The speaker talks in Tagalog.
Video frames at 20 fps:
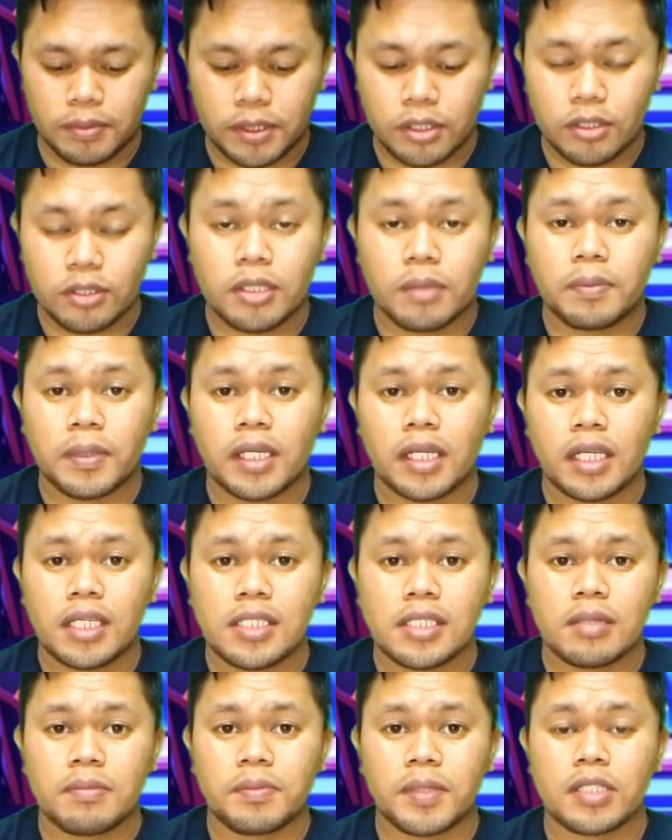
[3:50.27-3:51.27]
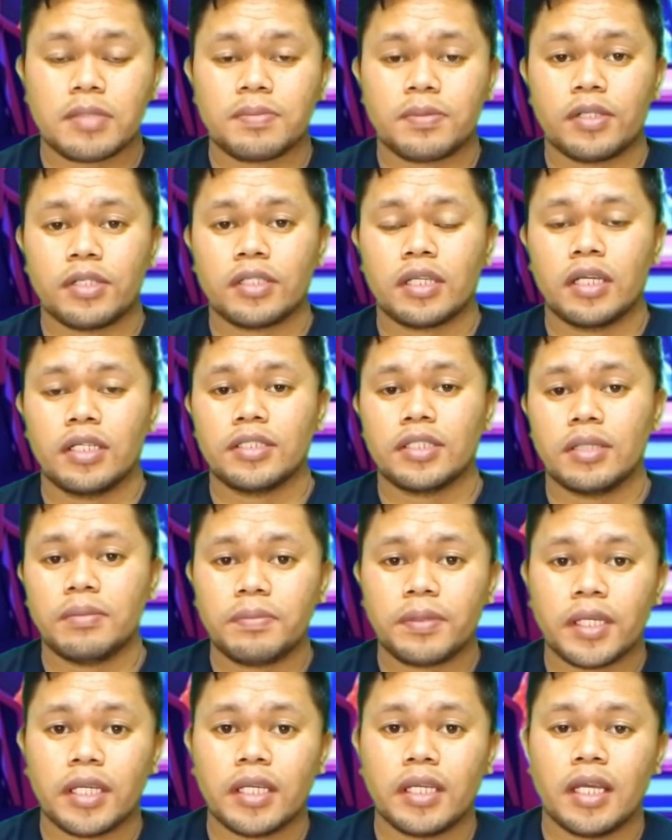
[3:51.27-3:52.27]
so sa pag-release ng passport,
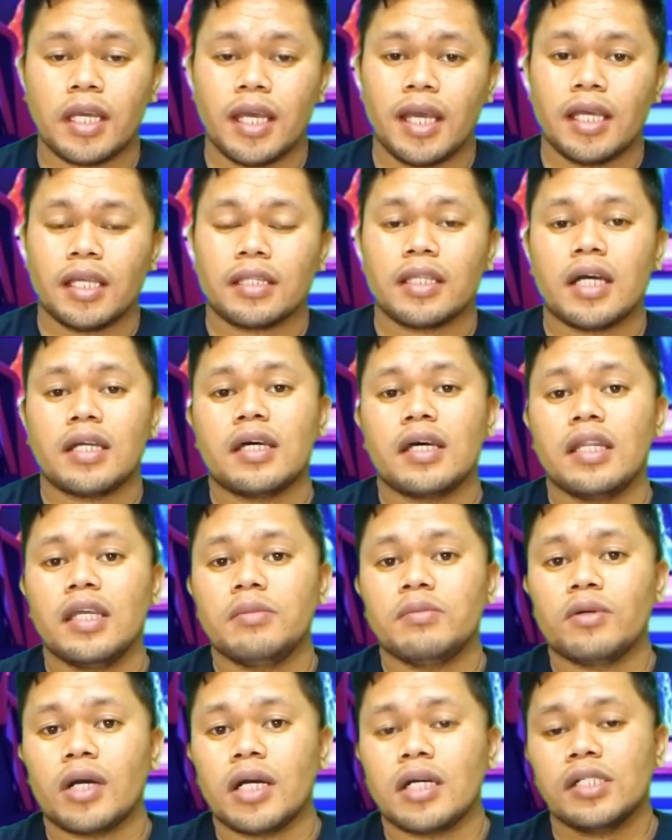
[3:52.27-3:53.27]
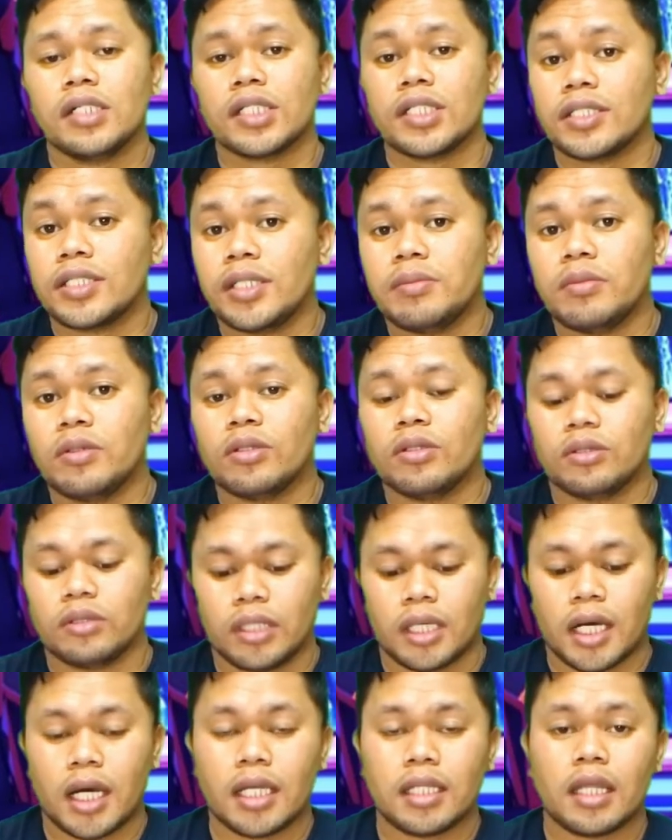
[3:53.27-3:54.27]
syempre, dadalhin mo ang resibo
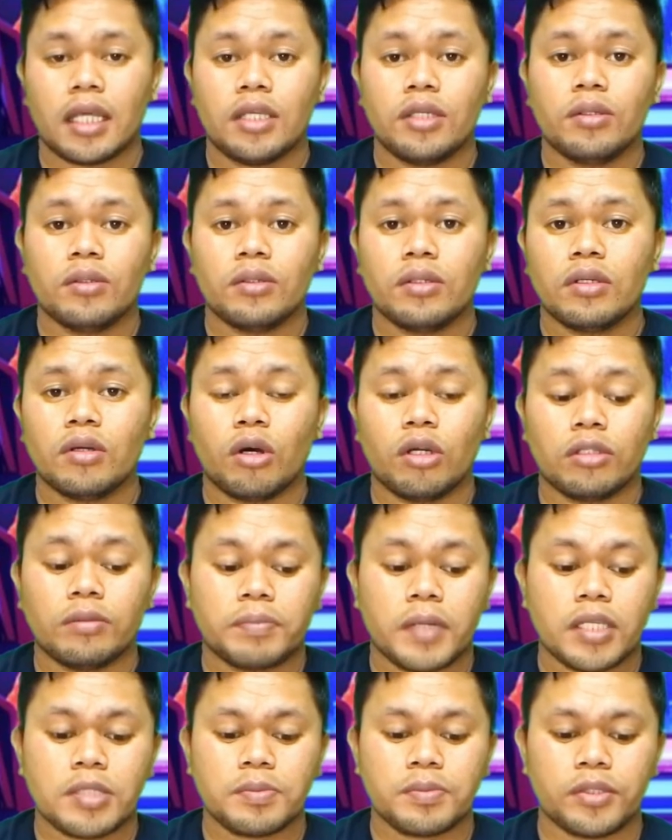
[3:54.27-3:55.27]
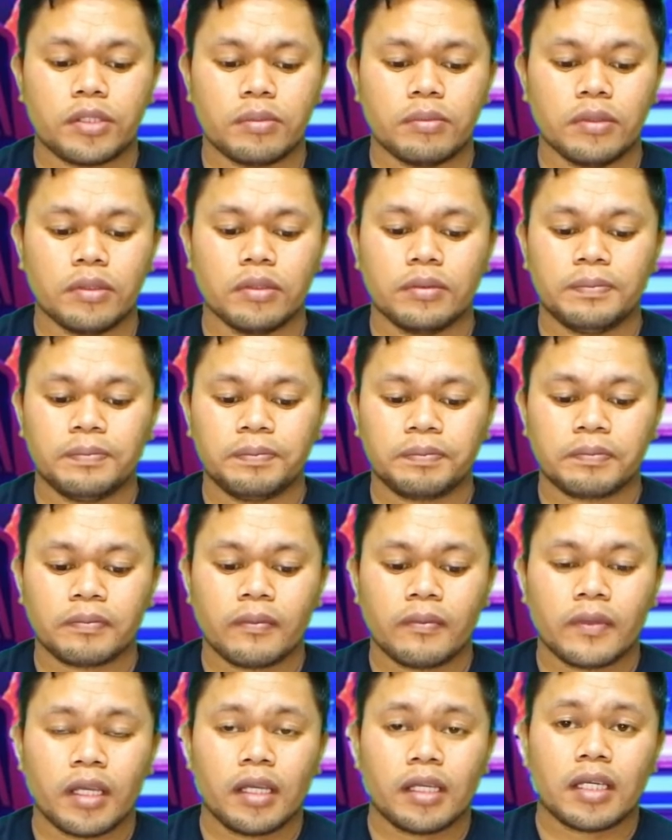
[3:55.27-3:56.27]
at yung old passport mo.
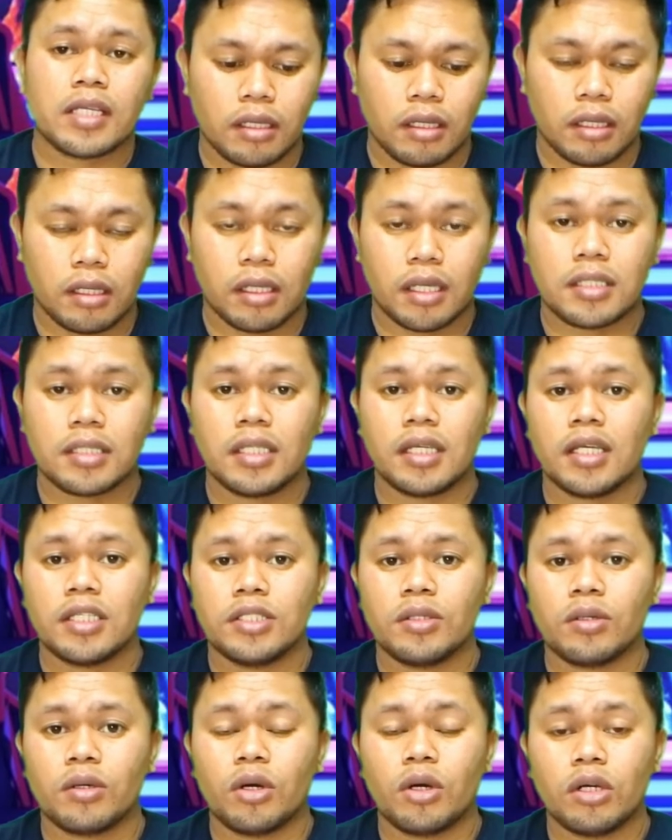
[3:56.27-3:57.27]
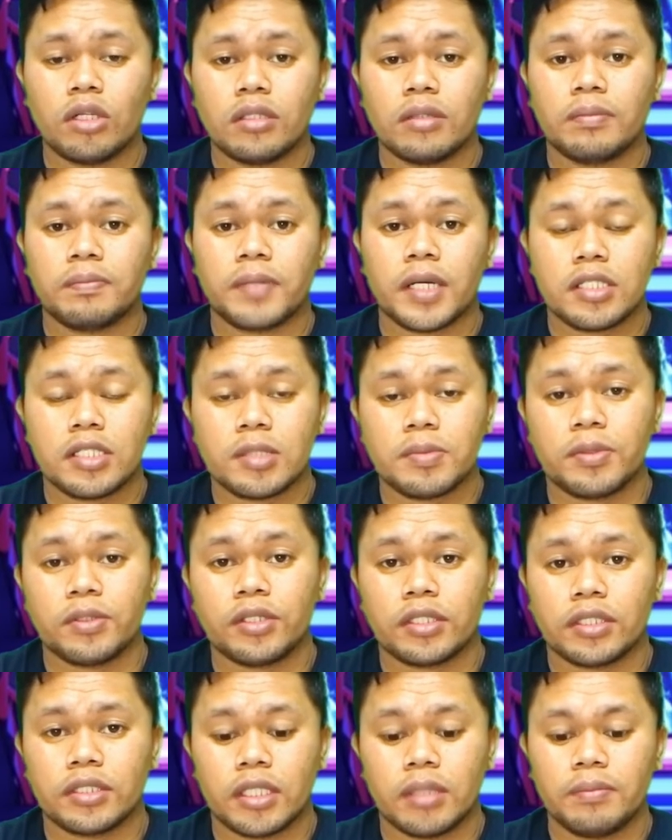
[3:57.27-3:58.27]
Kasi guys, yung old
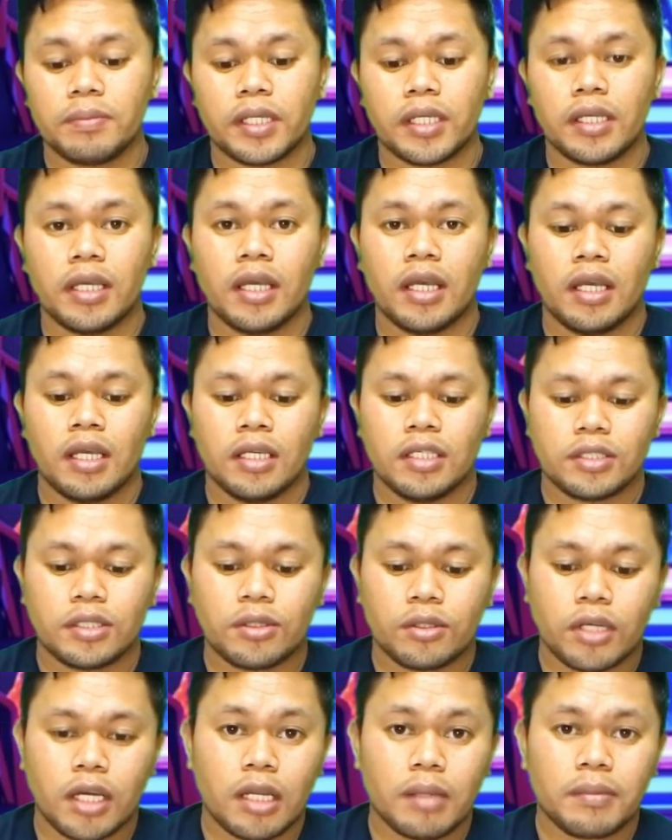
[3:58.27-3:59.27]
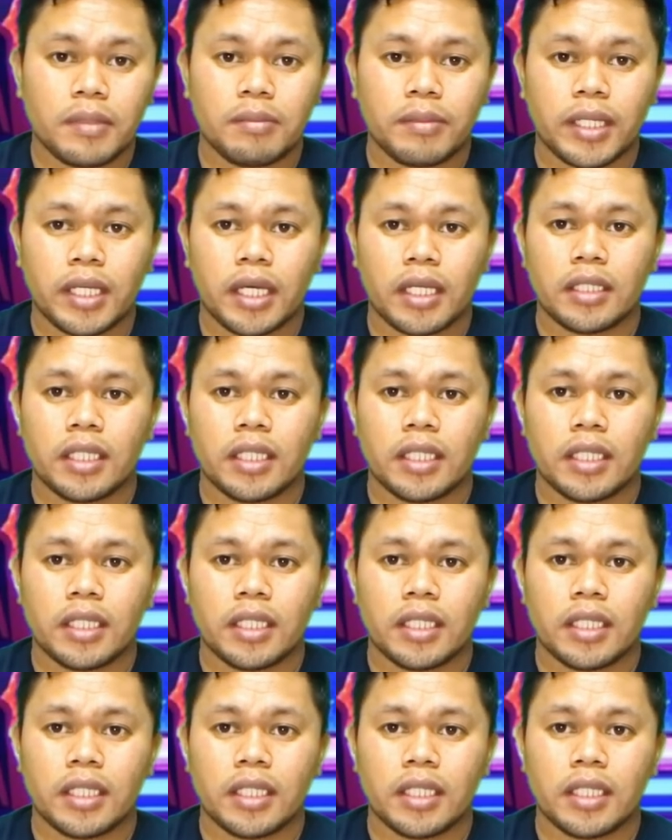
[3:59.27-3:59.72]
passport, syempre, siguro alam naman